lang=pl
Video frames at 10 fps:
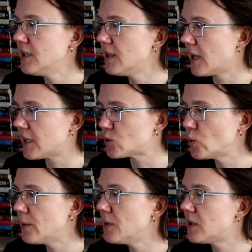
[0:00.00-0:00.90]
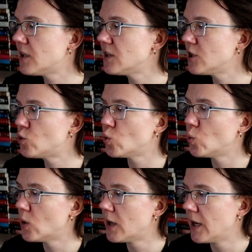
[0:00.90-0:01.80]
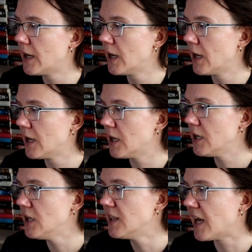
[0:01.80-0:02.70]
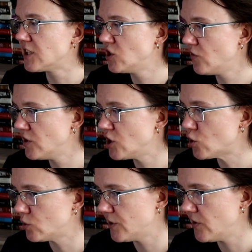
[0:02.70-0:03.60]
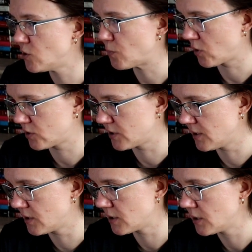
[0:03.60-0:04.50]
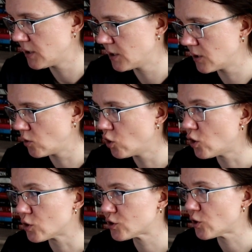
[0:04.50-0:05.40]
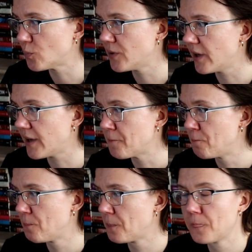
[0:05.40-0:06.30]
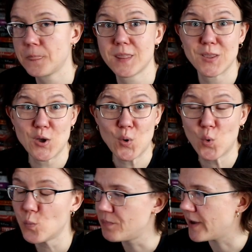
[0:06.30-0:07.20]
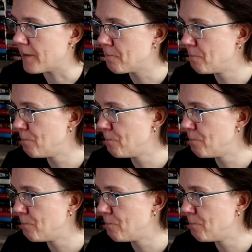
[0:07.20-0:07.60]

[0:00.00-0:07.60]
interesuje mnie ten tytuł i na 99% go sobie kupię.